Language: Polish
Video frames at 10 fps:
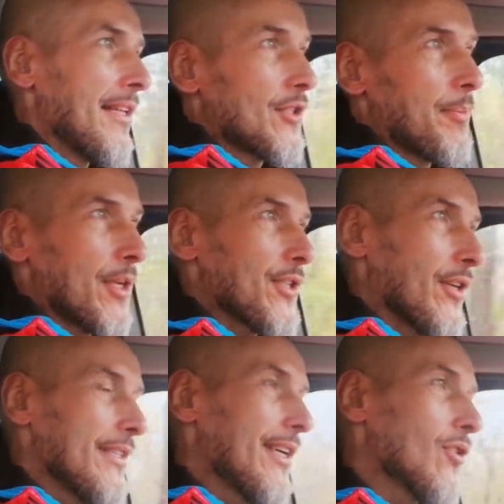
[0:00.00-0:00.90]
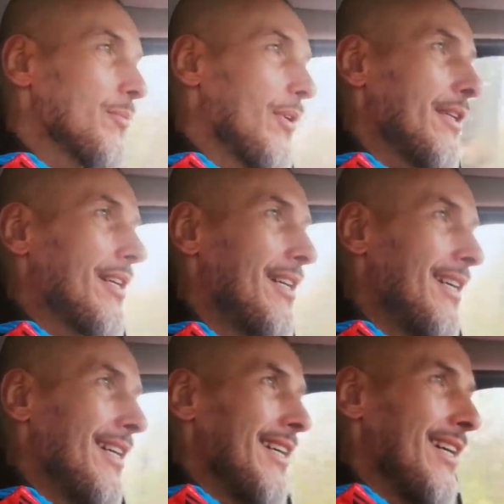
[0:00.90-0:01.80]
czy pierwszego, jednego z moich
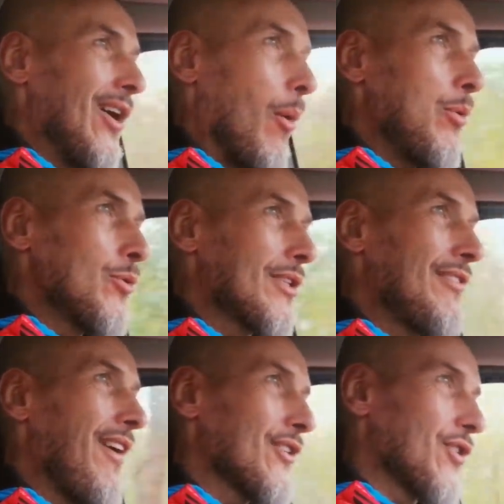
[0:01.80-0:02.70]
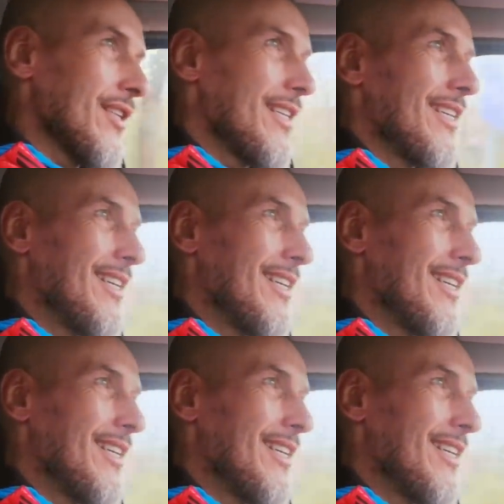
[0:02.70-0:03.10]
obluzgiwaczy.